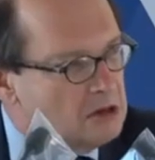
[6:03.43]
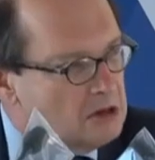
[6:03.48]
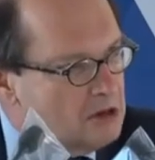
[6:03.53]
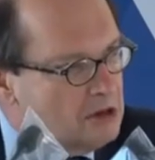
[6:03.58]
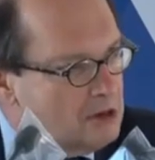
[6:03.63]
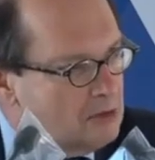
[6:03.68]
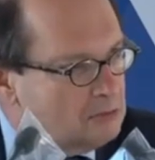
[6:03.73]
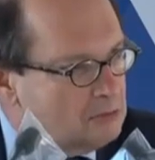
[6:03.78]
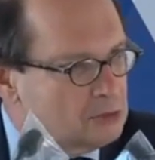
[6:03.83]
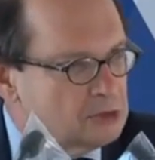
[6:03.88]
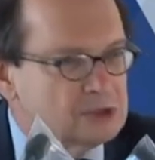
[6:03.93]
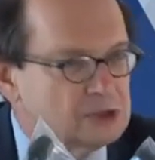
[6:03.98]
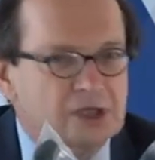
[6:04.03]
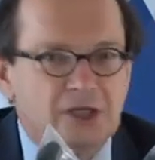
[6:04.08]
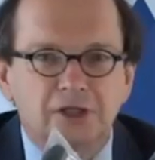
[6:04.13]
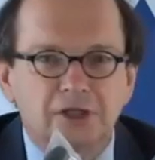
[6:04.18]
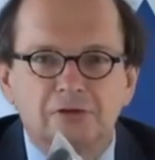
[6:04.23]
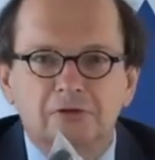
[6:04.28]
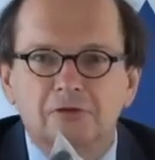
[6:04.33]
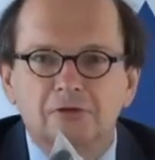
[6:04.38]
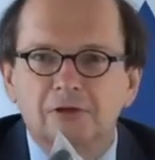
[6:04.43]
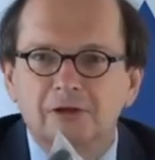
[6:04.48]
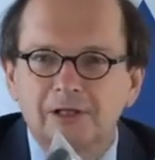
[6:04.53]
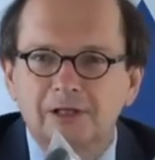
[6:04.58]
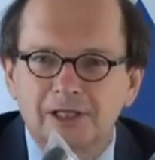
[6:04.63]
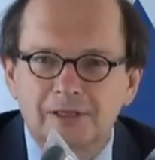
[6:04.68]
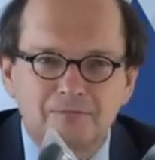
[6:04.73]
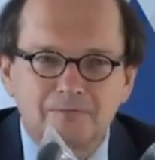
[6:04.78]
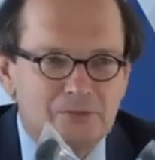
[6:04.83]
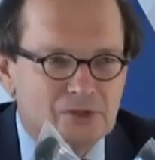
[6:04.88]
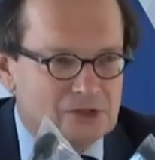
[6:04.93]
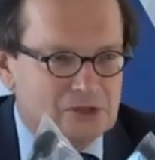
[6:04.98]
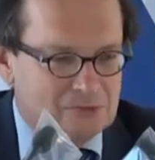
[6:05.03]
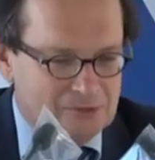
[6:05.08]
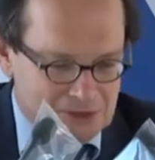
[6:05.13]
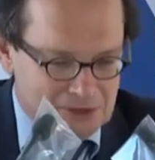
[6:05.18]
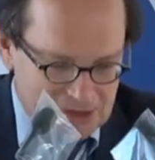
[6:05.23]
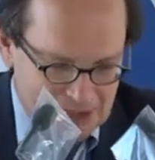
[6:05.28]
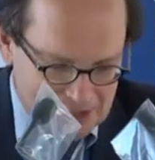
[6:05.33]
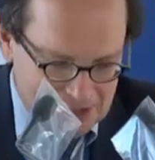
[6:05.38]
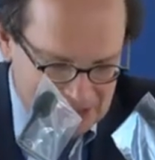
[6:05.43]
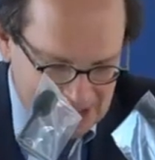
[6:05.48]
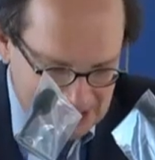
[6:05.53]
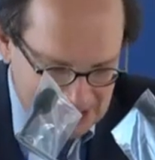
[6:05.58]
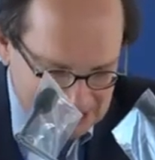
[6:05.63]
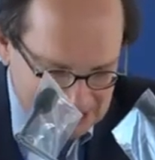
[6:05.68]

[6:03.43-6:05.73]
Procedural Limbs, wie sie genannt